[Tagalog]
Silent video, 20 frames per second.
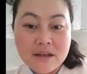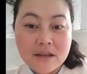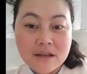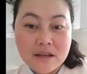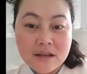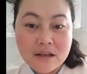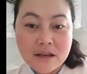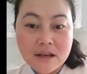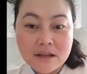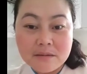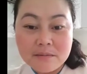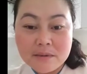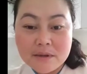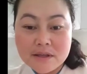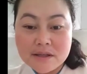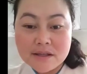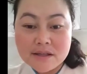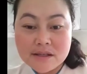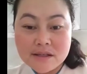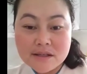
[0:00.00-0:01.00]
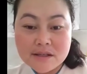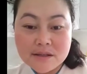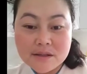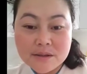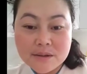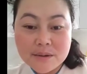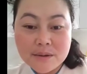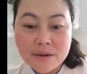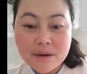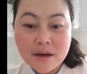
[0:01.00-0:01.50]
God bless Sis
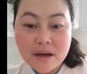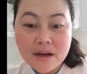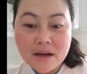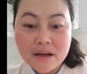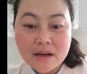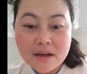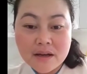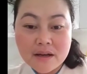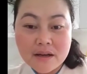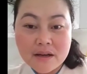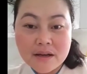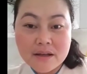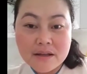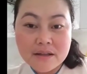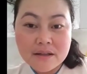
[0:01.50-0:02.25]
Joanne.